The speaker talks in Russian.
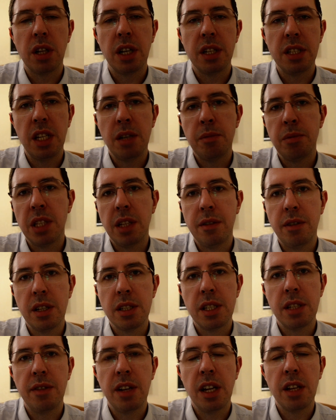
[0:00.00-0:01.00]
хотя подавал
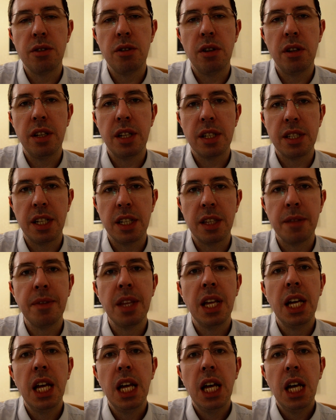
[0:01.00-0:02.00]
заявление неделю назад.
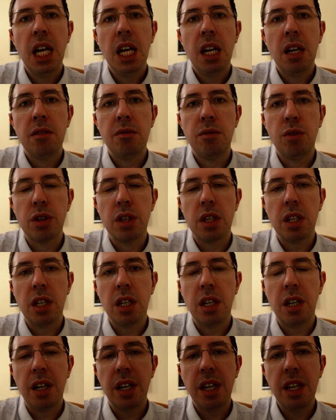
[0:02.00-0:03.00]
Вот,
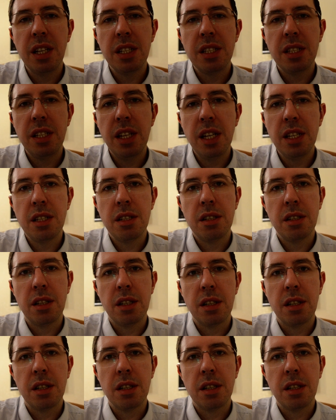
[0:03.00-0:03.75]
э, и здесь